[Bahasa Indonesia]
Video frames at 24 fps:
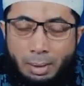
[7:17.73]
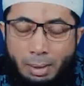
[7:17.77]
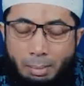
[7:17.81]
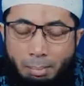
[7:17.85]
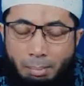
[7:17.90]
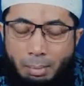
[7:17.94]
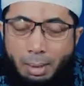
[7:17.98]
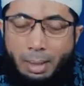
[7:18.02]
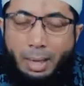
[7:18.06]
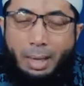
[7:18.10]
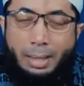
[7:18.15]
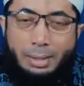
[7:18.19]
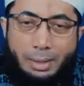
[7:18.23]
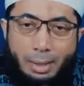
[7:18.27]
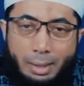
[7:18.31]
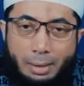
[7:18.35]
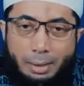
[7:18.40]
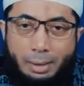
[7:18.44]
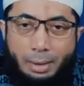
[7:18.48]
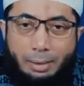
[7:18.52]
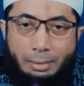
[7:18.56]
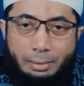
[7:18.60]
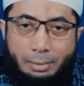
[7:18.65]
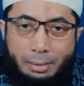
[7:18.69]

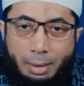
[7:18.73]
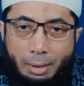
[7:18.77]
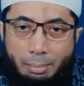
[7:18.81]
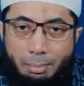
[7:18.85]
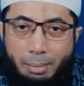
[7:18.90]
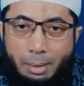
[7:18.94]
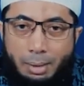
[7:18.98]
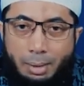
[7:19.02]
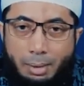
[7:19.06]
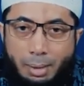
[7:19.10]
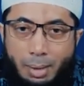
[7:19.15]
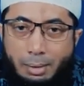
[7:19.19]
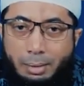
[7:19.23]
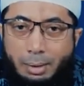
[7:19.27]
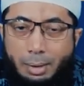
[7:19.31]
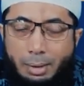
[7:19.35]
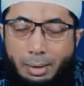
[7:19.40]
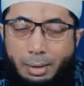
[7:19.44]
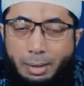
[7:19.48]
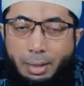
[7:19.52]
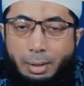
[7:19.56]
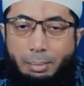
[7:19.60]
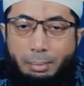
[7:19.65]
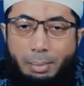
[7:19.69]
mengajarkan dan menekankan
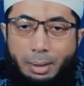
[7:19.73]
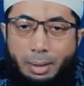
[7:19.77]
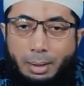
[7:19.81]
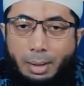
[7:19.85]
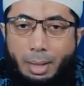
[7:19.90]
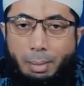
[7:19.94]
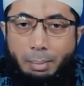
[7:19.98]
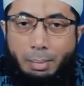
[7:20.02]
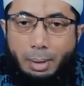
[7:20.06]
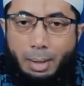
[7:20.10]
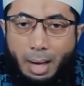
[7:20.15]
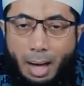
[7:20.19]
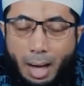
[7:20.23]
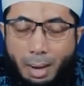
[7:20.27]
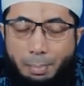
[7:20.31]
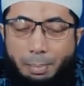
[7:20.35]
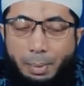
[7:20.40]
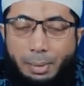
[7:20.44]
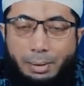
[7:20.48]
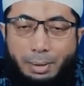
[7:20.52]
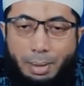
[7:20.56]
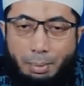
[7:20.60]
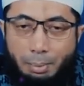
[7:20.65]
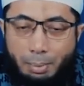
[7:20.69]
agar mereka
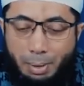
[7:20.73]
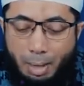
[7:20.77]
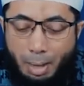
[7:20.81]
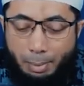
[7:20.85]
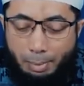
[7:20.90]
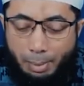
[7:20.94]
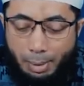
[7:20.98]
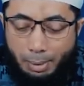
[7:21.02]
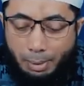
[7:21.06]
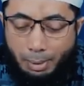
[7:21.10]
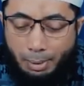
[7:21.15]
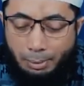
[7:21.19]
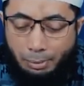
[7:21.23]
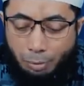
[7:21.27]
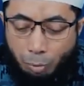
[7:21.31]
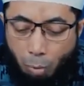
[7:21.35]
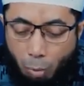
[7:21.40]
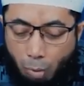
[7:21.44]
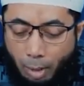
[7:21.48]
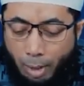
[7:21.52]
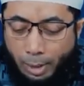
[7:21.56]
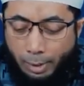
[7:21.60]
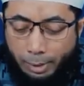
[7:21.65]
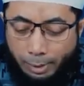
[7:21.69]
menghafal dan mengamalkan
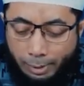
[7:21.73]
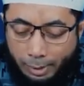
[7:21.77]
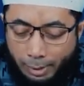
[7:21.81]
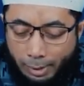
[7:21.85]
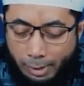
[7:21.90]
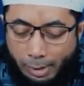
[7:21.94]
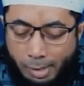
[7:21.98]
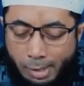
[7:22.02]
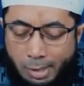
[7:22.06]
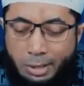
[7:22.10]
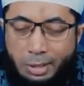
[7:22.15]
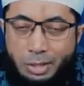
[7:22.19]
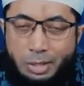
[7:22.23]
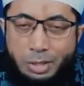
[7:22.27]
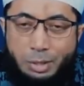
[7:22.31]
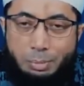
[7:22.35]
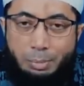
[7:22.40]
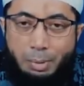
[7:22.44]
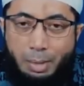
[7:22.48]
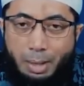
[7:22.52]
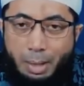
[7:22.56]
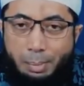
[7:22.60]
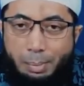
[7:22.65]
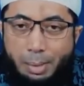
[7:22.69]
doa ini
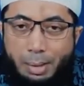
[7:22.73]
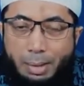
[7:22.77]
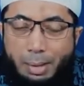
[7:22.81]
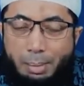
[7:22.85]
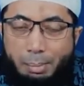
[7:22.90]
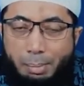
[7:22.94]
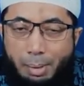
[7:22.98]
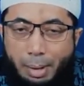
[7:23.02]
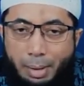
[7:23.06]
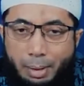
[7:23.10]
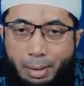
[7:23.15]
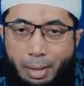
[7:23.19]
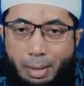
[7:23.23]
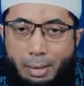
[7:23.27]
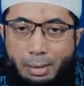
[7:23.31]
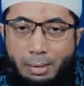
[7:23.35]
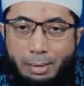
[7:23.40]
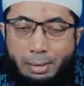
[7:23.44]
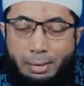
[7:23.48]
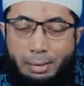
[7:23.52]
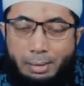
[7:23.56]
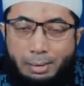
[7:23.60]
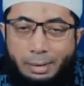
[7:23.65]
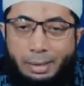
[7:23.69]
sebagaimana
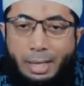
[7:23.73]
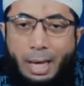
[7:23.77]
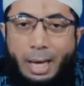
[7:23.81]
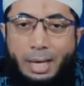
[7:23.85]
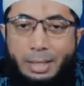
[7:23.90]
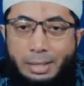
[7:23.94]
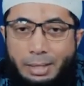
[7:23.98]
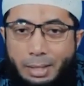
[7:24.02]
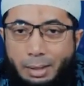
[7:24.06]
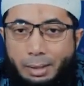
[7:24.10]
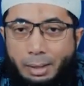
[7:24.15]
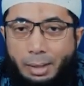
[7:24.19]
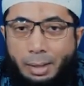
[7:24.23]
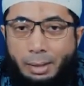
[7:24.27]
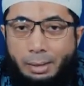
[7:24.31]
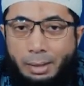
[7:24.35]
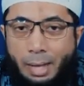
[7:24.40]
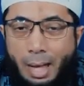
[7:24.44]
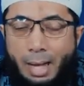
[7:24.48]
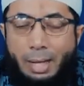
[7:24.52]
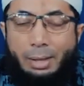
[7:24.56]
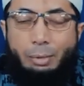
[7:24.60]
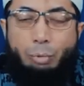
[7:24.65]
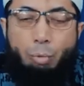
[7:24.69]
mereka
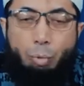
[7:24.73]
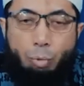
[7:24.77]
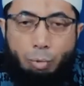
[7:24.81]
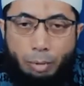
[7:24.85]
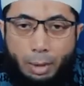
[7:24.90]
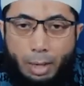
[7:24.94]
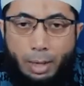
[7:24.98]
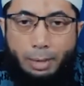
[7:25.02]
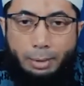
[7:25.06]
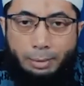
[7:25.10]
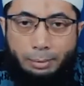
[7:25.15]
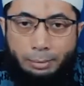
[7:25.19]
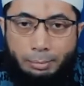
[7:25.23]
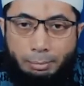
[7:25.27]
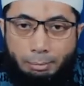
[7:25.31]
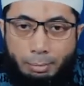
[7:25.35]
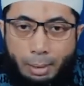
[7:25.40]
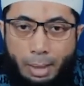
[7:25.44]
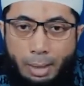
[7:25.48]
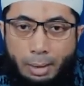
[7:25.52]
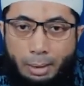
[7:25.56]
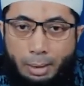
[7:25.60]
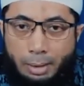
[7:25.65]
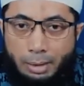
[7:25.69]
diajarkan Al-Qur'an.
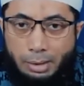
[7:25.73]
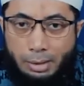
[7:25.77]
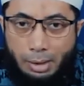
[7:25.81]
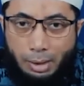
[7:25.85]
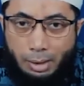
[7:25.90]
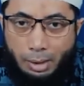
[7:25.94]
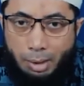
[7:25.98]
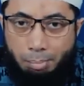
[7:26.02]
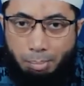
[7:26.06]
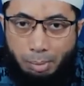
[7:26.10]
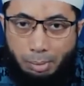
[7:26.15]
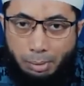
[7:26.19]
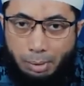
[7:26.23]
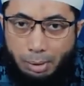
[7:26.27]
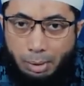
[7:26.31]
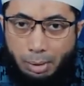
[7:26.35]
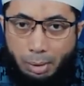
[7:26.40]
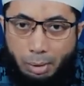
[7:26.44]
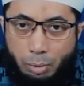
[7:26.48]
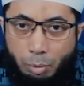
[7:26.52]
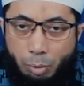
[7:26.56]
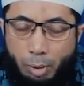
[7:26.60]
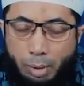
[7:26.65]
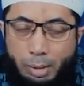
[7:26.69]
Bayangkan saking
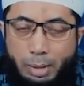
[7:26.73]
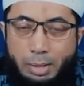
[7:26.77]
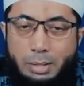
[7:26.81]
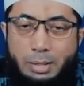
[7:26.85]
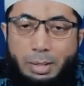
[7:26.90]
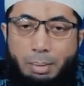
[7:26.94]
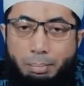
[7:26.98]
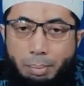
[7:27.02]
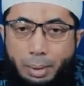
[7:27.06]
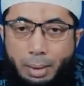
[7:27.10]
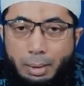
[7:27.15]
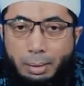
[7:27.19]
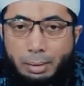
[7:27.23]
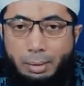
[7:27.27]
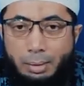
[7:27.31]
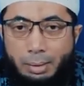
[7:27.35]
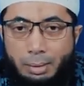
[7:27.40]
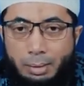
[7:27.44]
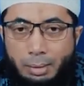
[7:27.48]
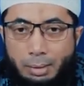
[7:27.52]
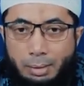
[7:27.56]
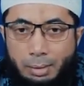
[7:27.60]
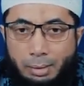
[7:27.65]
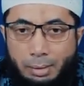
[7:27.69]
pentingnya doa ini sampai
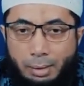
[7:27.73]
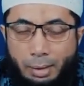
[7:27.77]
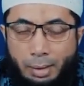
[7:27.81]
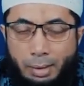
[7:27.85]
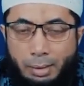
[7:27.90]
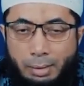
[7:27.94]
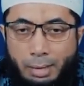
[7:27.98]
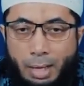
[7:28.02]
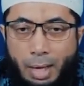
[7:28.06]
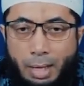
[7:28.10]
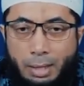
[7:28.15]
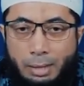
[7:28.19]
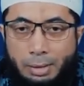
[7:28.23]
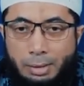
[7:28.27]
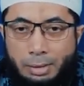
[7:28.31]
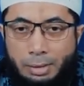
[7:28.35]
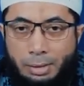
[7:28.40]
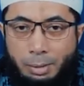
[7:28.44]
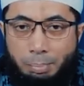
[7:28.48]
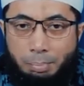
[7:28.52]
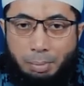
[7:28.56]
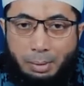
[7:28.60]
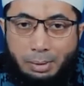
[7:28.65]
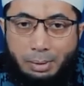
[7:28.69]
ya di,
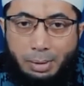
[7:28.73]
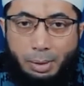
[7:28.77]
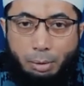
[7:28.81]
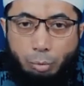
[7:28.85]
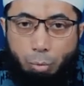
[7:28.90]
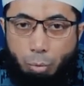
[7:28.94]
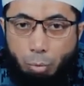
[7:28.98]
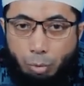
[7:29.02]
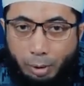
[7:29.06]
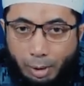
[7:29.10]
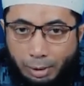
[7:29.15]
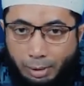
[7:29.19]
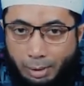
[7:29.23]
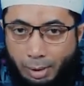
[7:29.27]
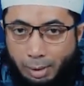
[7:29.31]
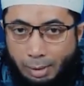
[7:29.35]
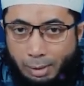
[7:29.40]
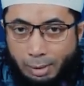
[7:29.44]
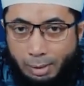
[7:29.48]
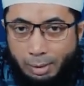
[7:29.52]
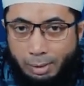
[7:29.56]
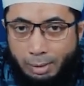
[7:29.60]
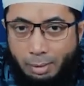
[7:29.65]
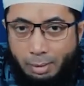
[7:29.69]
seperti kedudukannya
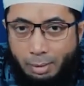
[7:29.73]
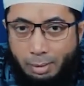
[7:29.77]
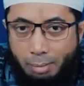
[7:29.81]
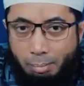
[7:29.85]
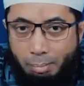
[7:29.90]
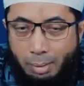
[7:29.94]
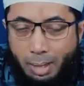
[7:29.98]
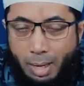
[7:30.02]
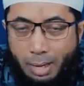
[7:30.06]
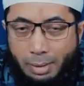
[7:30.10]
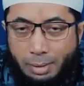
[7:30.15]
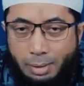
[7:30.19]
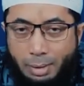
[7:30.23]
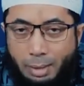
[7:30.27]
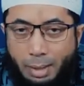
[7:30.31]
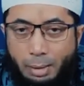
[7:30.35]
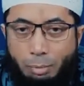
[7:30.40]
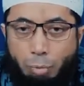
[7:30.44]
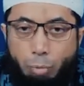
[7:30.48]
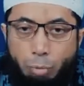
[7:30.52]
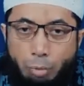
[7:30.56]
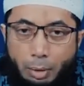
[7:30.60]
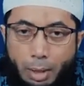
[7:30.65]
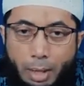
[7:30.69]
belajar
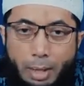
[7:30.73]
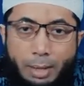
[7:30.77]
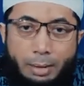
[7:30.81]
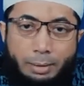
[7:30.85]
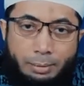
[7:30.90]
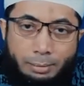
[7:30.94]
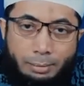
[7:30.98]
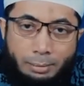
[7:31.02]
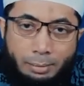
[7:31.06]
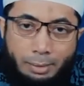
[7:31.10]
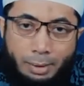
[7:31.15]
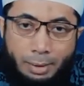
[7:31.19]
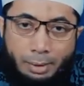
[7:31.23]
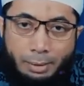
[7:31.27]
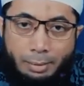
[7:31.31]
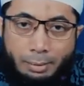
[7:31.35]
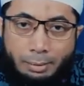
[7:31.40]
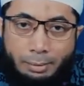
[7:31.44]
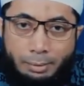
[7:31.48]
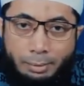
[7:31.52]
Al-Qur'an ya.